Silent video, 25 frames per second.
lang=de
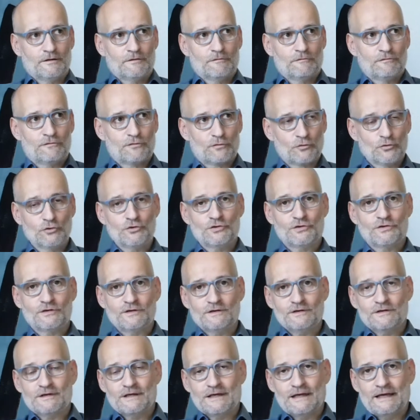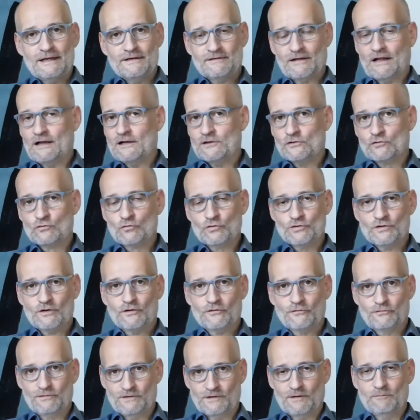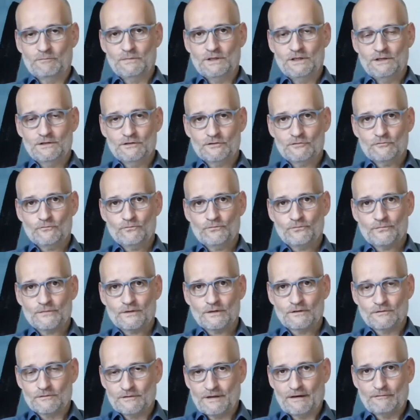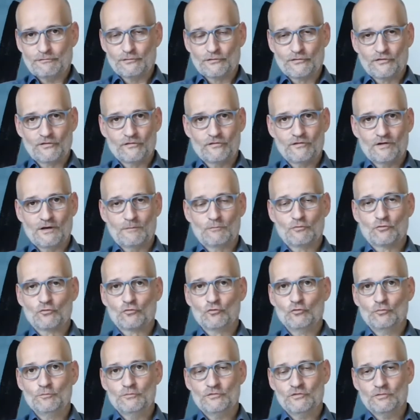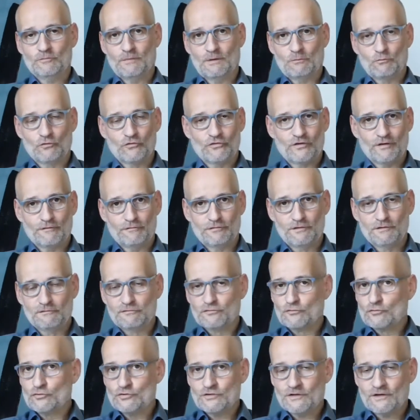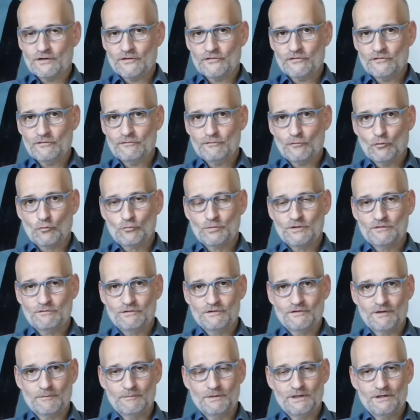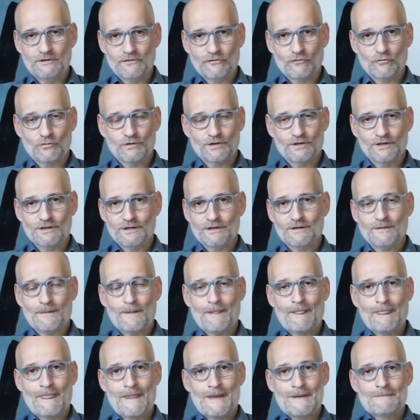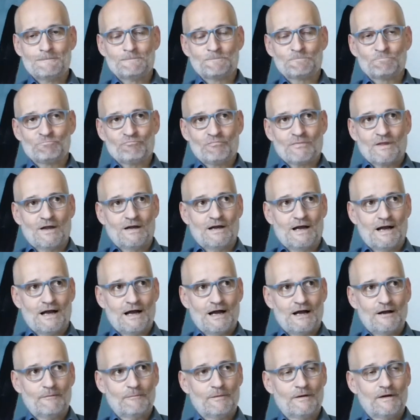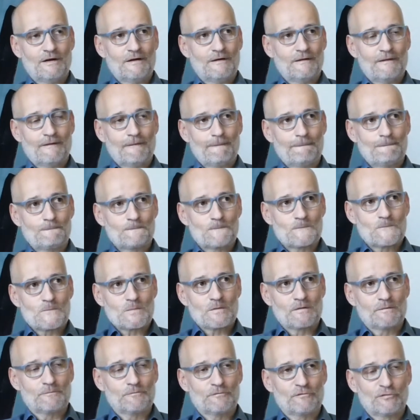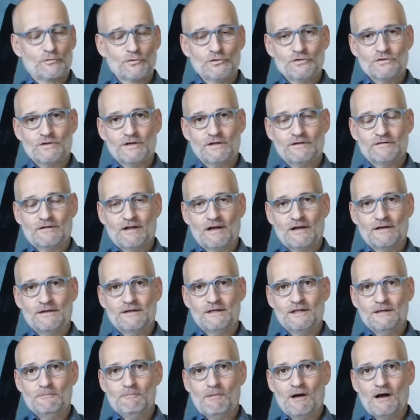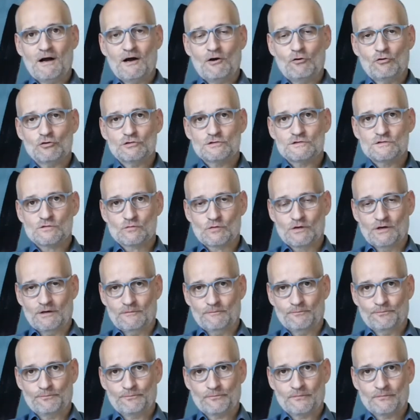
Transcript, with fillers: Früchte enthalten durchaus Vitamine, dafür sind sie ja berühmt, man muss ja viel Früchte essen, um die Vitamine zu kriegen, aber ähm, Früchte enthalten immer auch Zucker.